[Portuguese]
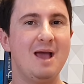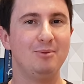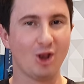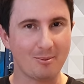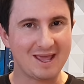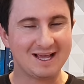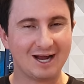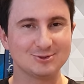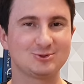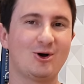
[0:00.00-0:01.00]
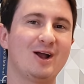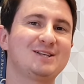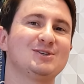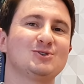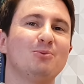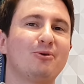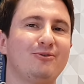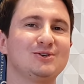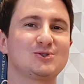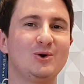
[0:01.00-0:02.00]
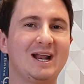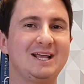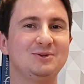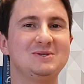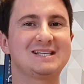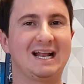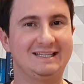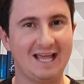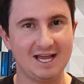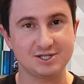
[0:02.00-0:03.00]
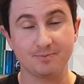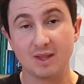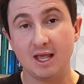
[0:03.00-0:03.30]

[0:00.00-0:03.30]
Meu nome é Ricardo Torques, eu sou professor aqui do Estratégia